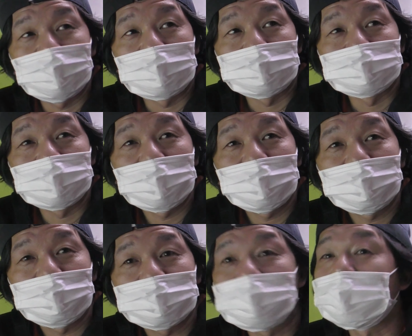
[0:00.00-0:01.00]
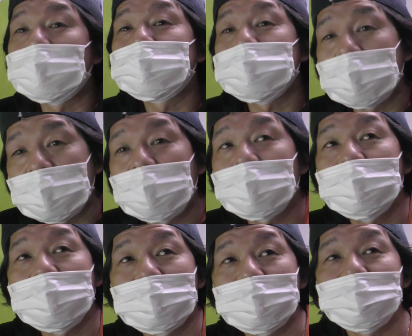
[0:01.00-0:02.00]
あの、材料コストケチってね、
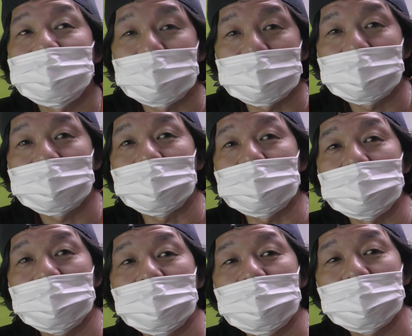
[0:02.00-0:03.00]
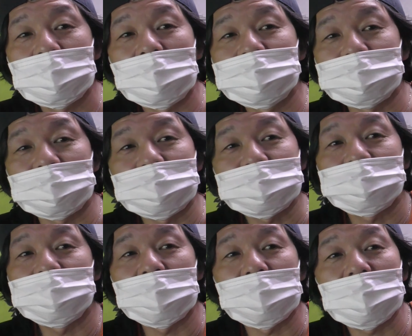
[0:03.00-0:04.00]
どんどんどんどん簡素な
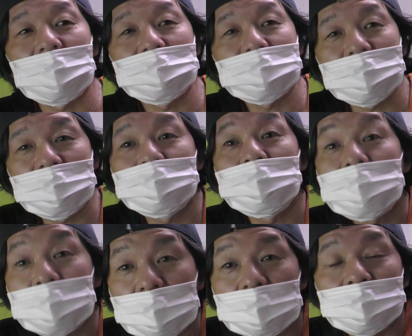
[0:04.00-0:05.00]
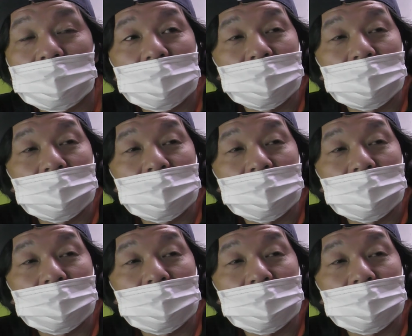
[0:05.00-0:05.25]
作りに変えていくほど、